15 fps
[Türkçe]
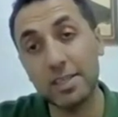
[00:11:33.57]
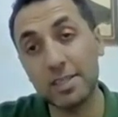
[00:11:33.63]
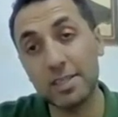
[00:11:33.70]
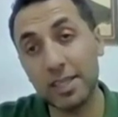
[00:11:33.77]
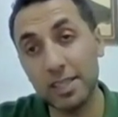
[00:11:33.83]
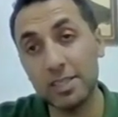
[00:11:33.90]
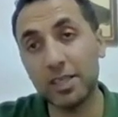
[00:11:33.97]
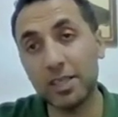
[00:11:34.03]

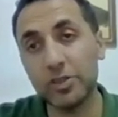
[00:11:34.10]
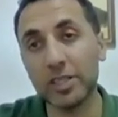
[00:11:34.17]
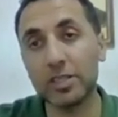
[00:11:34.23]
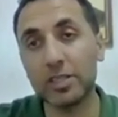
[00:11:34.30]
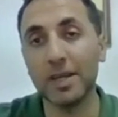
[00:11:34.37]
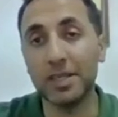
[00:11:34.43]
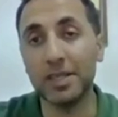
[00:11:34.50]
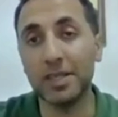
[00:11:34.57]
yerinden
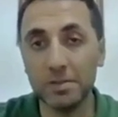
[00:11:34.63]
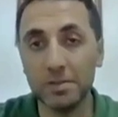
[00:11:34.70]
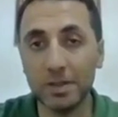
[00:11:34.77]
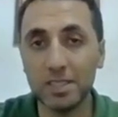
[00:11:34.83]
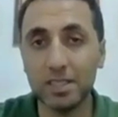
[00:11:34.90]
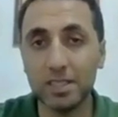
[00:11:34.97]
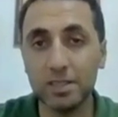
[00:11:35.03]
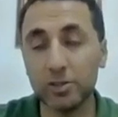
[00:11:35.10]
yönetim yani hizmet
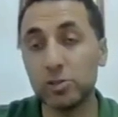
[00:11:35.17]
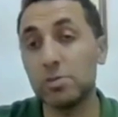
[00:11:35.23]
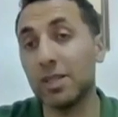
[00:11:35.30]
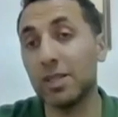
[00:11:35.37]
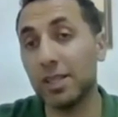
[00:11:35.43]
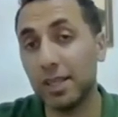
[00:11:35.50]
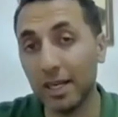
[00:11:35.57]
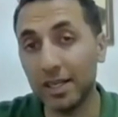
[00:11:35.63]
yerinden yönetim ya da
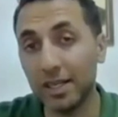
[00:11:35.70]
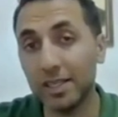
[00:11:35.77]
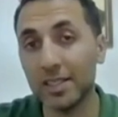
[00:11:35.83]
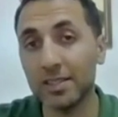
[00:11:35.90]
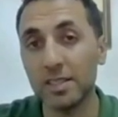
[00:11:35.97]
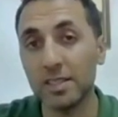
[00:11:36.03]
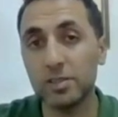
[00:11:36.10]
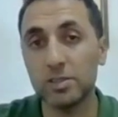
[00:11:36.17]
yerel
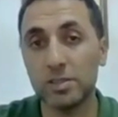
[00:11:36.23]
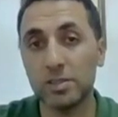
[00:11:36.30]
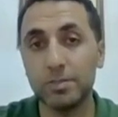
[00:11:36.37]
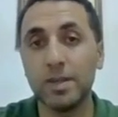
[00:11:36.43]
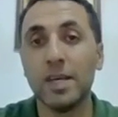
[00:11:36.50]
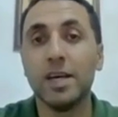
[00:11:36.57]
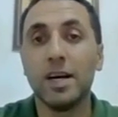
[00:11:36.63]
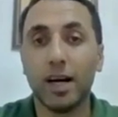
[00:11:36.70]
yerinden yönetim
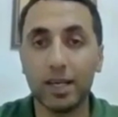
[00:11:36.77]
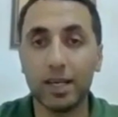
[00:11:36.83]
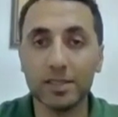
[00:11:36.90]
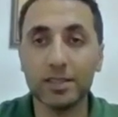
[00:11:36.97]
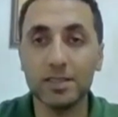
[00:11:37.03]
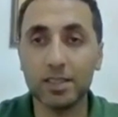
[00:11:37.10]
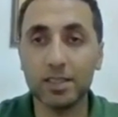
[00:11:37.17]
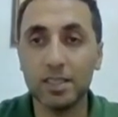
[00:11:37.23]

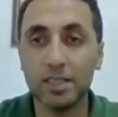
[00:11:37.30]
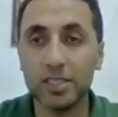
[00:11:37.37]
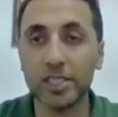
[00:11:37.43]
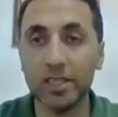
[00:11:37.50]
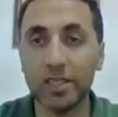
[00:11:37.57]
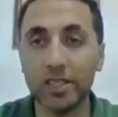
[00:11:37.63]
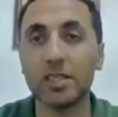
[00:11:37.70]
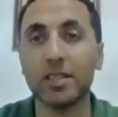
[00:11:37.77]
arasındaki ilişki
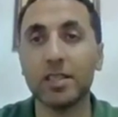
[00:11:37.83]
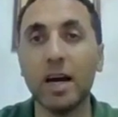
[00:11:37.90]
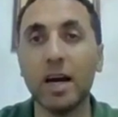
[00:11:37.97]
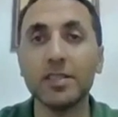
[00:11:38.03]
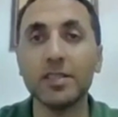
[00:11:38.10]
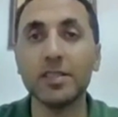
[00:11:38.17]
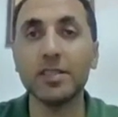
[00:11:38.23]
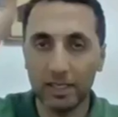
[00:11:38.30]
nedir
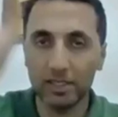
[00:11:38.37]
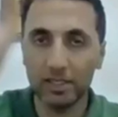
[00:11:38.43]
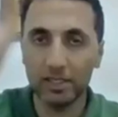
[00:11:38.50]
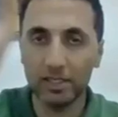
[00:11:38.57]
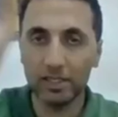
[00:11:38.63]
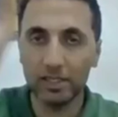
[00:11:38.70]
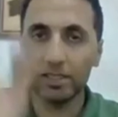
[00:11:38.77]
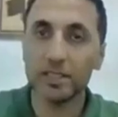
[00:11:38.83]
derse
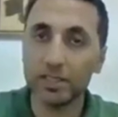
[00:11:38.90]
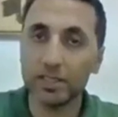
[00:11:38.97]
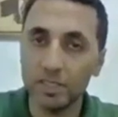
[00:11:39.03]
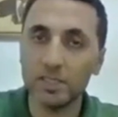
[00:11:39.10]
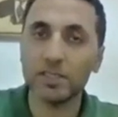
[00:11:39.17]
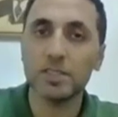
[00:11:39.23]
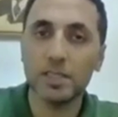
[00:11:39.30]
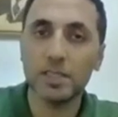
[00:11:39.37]
ne
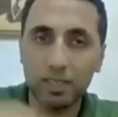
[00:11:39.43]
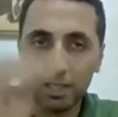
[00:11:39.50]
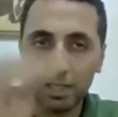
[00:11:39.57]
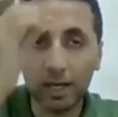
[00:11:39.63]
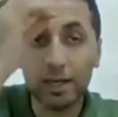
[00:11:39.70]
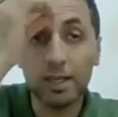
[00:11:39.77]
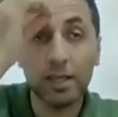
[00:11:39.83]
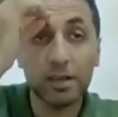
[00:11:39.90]
diyeceksiniz?
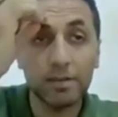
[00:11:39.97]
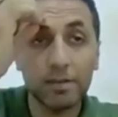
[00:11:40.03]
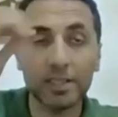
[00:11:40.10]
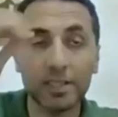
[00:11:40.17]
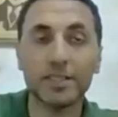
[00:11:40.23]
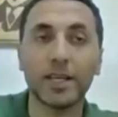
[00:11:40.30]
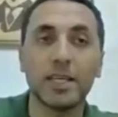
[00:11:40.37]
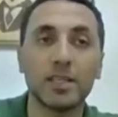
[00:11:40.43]
İdari
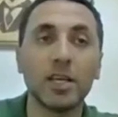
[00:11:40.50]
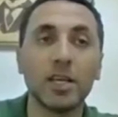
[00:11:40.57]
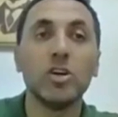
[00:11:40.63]
vesaire.